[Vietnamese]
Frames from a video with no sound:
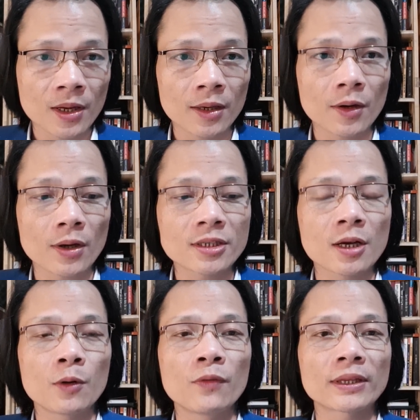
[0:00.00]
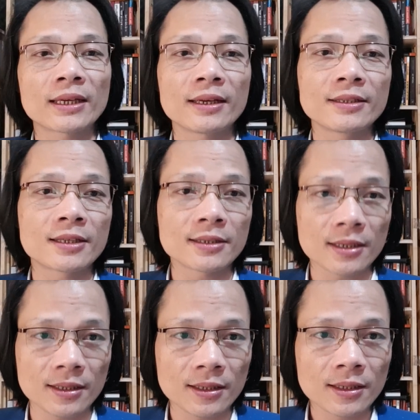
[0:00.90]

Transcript: nói xấu về tình hình chính trị